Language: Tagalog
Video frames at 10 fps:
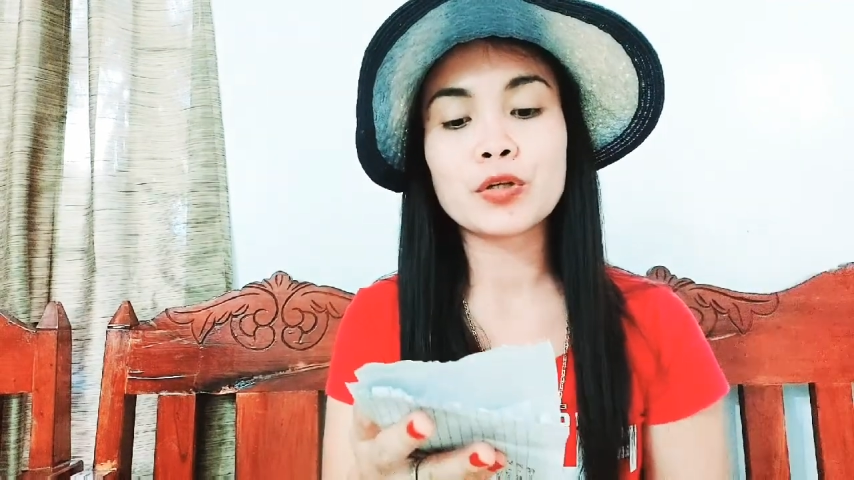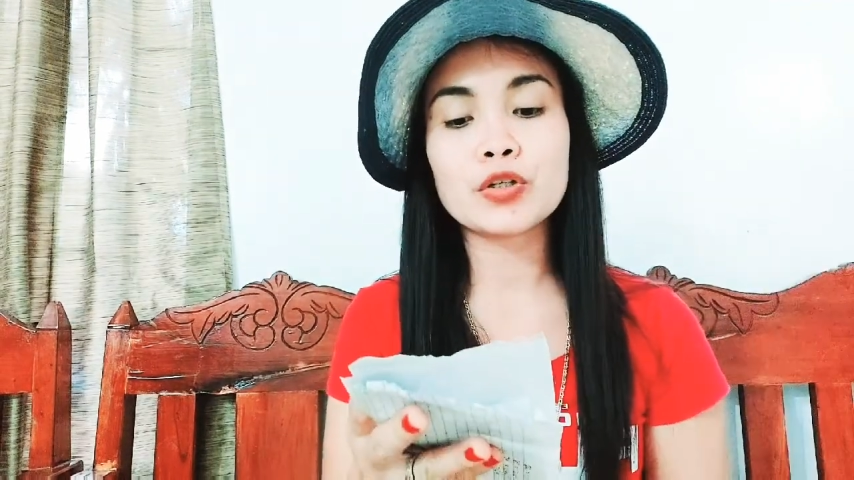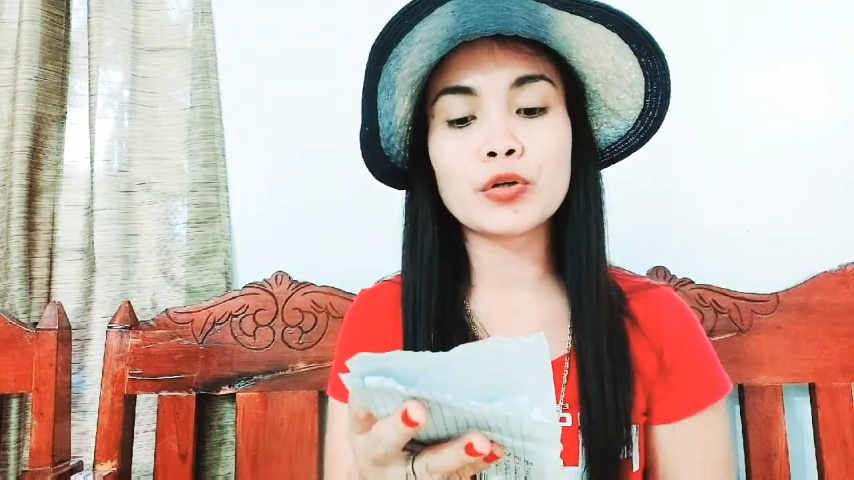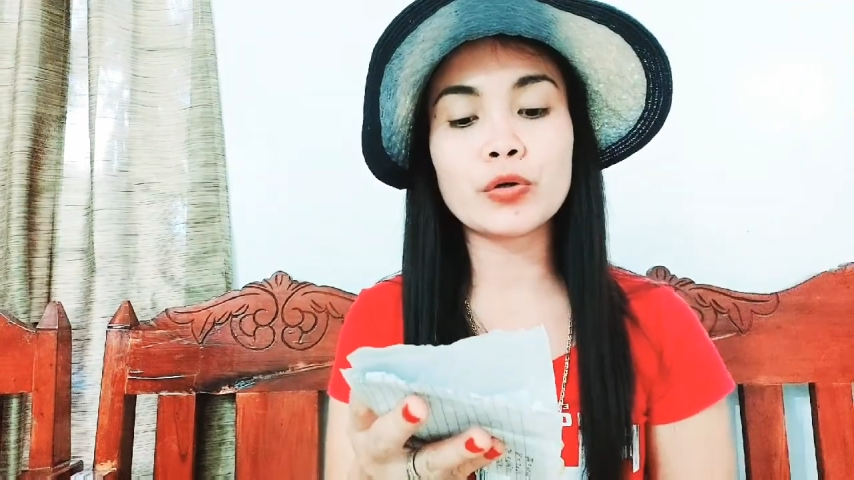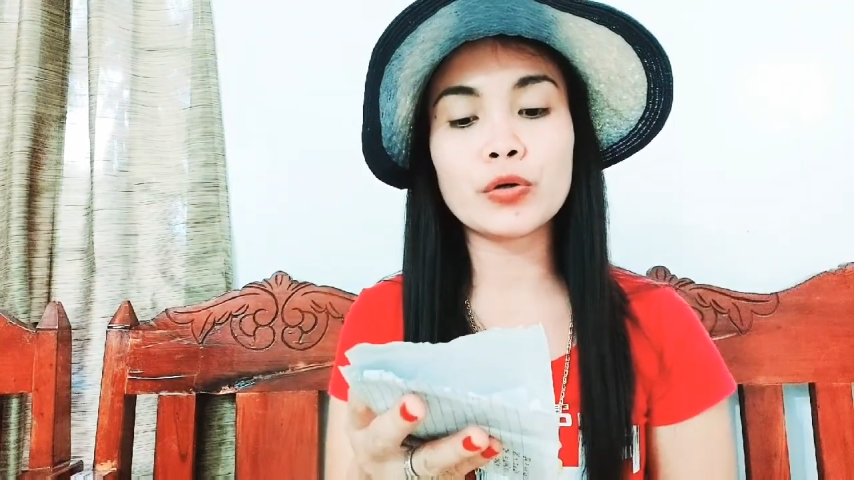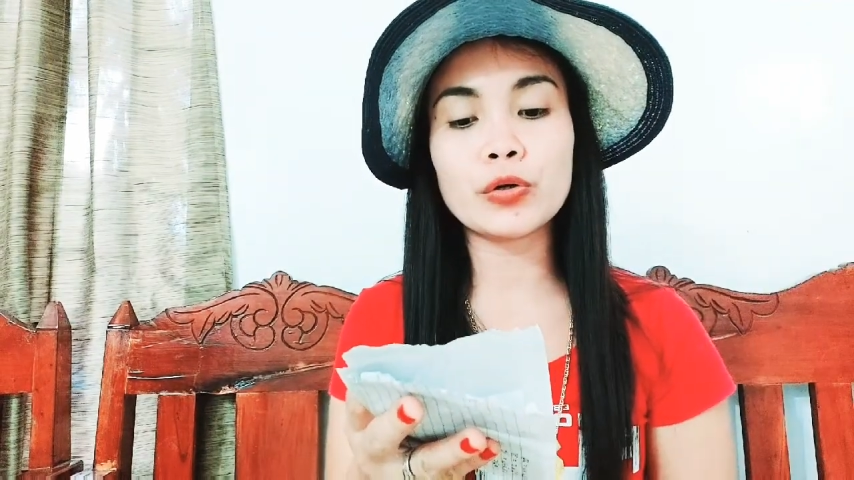So,